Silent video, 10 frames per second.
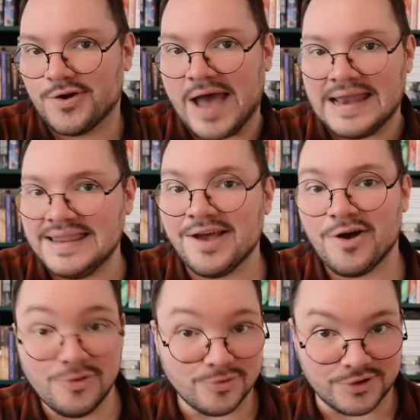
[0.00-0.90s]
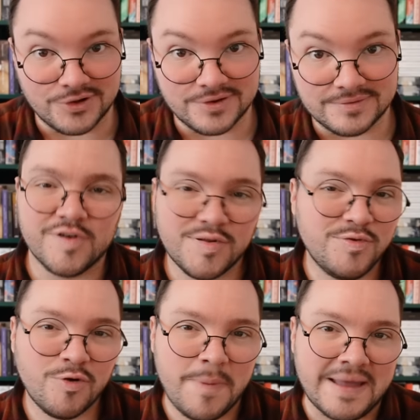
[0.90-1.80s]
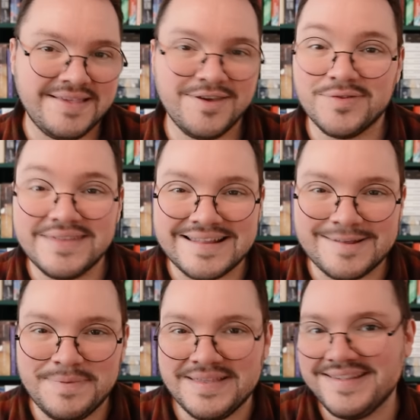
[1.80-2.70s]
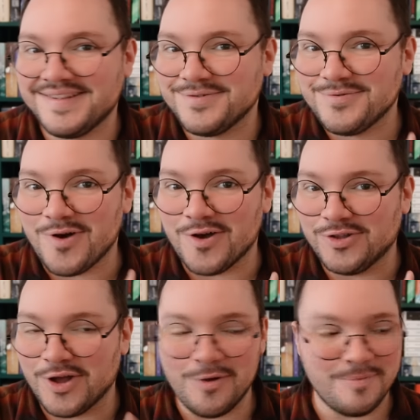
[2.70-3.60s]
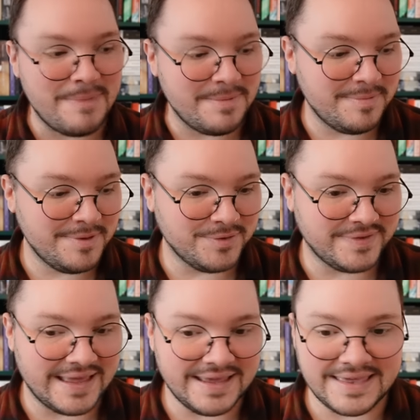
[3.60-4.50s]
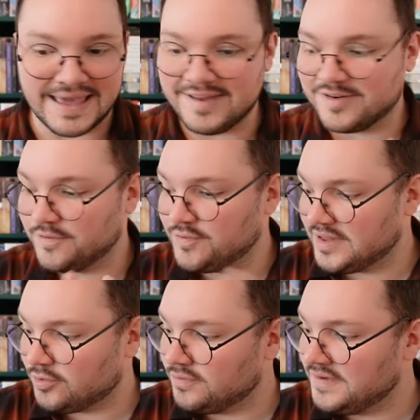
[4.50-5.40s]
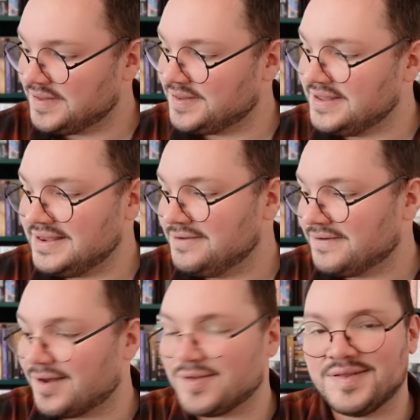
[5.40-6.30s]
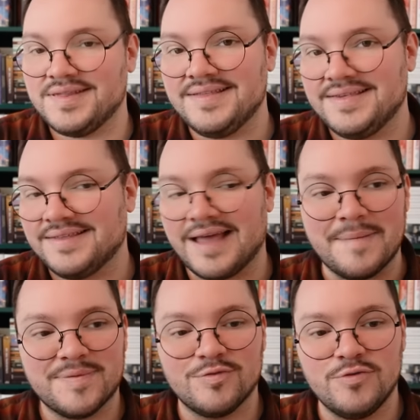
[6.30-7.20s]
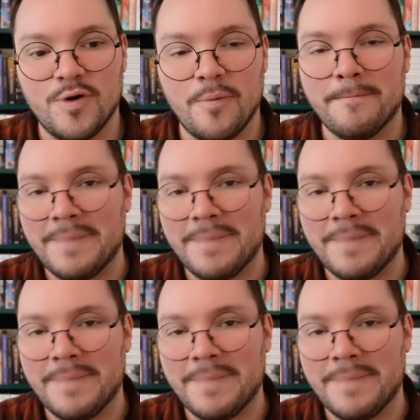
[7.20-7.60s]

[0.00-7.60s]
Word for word: à lire en automne. Je suis donc parti en expédition dans ma bibliothèque et je vous ai trouvé six livres, six titres absolument